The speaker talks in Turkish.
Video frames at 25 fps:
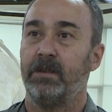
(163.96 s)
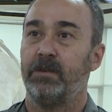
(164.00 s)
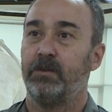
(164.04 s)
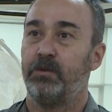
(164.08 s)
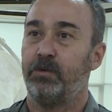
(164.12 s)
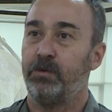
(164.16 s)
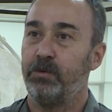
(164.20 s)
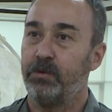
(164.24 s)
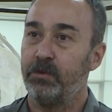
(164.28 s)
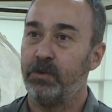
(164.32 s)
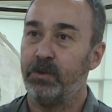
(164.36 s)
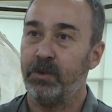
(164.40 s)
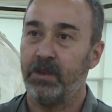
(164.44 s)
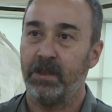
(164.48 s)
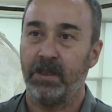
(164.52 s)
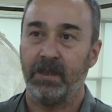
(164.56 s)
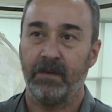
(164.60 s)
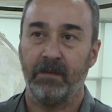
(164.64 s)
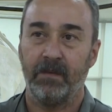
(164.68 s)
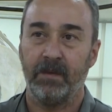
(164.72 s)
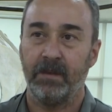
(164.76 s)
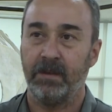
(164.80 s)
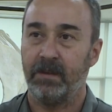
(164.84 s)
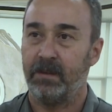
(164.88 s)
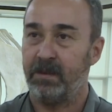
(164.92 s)
Türkiye
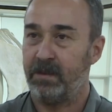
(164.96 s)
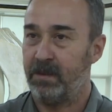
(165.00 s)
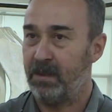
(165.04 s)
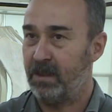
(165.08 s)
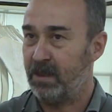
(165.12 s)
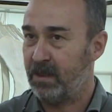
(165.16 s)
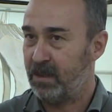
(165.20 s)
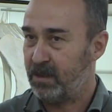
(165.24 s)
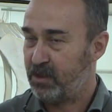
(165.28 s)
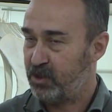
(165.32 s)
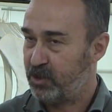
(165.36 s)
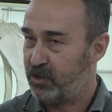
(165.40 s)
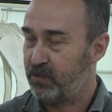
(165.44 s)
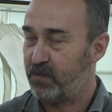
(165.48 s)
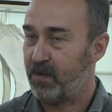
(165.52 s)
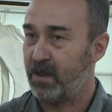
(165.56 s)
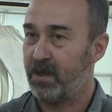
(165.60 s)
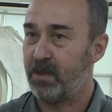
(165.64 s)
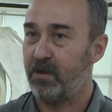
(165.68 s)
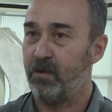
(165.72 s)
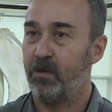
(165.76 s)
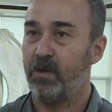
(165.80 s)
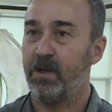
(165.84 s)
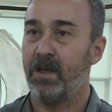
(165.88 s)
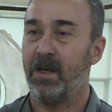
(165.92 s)
ve civar
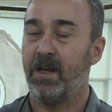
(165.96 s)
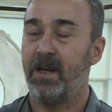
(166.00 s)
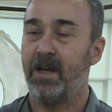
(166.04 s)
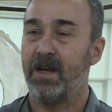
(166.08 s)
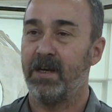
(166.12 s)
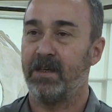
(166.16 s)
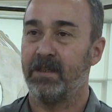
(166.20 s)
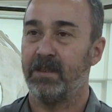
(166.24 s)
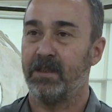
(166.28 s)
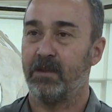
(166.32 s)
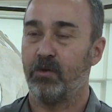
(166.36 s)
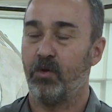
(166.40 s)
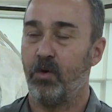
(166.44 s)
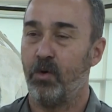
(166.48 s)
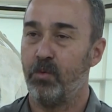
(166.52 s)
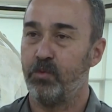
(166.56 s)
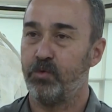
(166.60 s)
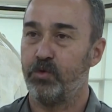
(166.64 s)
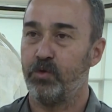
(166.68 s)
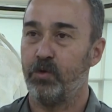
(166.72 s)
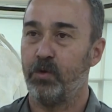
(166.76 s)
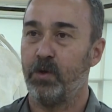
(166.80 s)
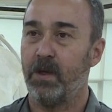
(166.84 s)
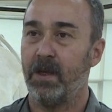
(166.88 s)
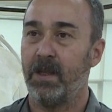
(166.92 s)
ülkelerde,
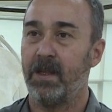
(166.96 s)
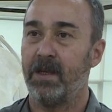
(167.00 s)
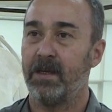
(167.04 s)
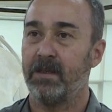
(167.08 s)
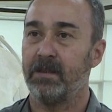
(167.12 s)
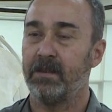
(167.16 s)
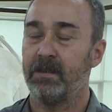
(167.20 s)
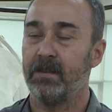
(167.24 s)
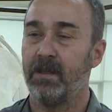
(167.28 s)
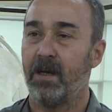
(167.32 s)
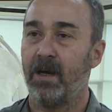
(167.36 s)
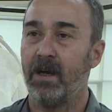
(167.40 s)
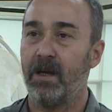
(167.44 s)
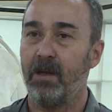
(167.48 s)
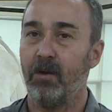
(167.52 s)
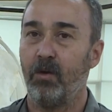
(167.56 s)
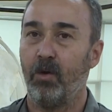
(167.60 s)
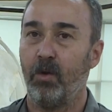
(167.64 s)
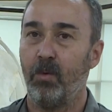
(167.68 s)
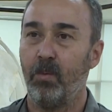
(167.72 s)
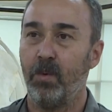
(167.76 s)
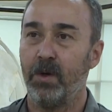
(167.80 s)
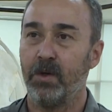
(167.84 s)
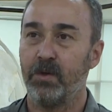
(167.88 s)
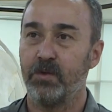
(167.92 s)
komşu ülkelerde dahil
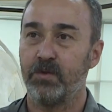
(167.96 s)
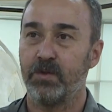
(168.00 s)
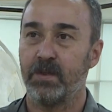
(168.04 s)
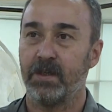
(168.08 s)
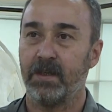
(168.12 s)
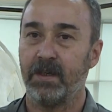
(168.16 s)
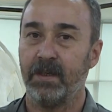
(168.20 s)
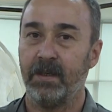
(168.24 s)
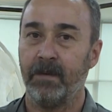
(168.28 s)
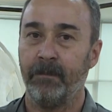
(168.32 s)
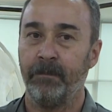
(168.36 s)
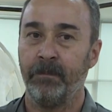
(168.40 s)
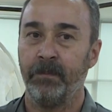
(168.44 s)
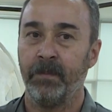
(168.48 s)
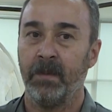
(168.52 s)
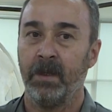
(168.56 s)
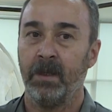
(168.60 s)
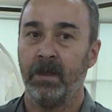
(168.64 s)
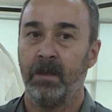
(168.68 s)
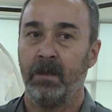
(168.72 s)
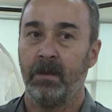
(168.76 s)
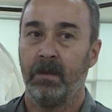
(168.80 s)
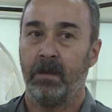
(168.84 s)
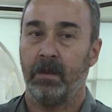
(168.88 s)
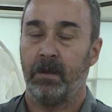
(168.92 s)
olmak üzere
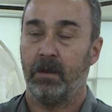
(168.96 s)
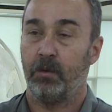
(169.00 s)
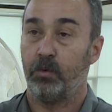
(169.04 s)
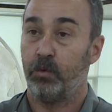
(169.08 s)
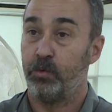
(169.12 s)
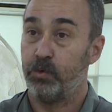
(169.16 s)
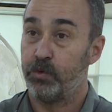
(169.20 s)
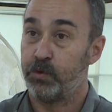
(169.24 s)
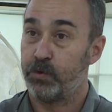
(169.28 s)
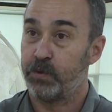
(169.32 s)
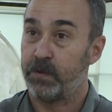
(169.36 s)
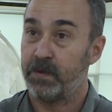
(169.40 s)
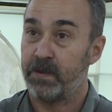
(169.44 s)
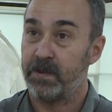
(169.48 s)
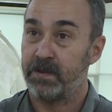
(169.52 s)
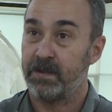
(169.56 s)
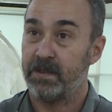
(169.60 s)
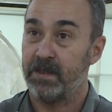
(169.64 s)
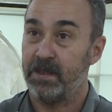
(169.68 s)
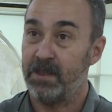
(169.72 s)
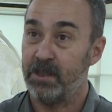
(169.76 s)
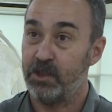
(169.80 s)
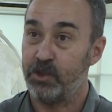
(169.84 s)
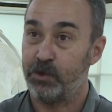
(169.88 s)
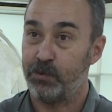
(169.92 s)
uluslararası
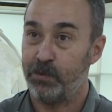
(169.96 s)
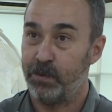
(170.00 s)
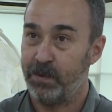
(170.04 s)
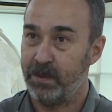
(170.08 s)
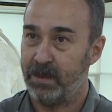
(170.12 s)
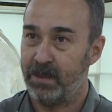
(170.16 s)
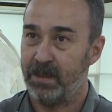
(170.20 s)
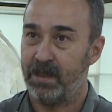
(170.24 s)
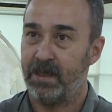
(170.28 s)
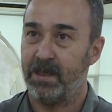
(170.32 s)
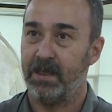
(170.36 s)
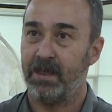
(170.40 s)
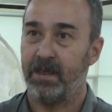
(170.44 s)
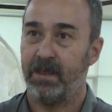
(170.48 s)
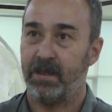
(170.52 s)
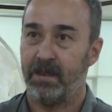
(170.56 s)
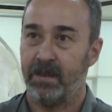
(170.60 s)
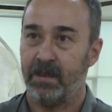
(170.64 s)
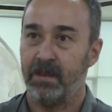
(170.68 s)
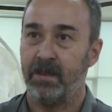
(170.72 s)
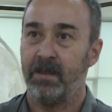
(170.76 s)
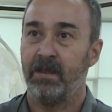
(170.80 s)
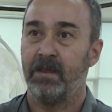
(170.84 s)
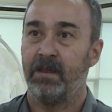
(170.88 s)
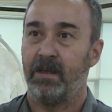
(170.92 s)

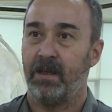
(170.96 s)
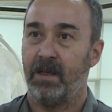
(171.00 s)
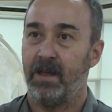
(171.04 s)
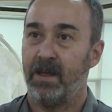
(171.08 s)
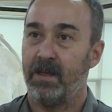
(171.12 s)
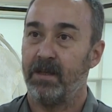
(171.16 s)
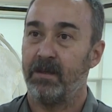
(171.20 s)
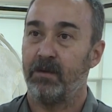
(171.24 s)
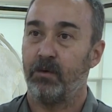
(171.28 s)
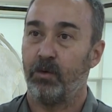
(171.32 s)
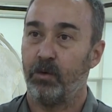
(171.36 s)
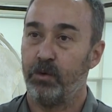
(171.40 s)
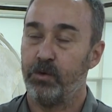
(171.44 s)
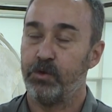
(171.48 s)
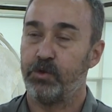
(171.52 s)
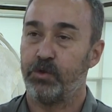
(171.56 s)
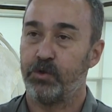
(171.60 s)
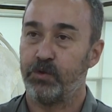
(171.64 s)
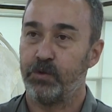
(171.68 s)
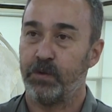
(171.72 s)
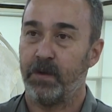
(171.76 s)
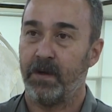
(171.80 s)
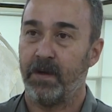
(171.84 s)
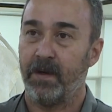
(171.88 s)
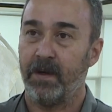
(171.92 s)
işbirliğiyle
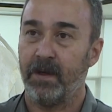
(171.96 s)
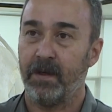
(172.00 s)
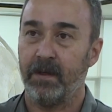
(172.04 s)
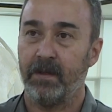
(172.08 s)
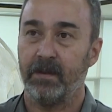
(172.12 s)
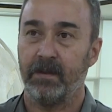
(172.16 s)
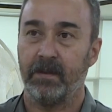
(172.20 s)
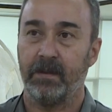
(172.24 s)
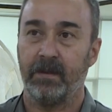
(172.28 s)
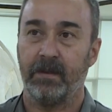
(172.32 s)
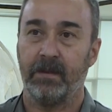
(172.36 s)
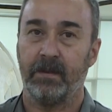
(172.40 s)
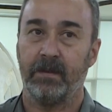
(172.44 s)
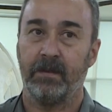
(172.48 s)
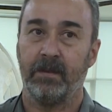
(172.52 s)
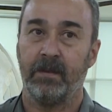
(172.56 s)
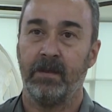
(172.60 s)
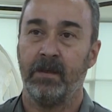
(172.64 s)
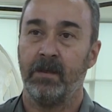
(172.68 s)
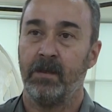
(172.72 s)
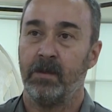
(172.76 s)
oluşturarak e,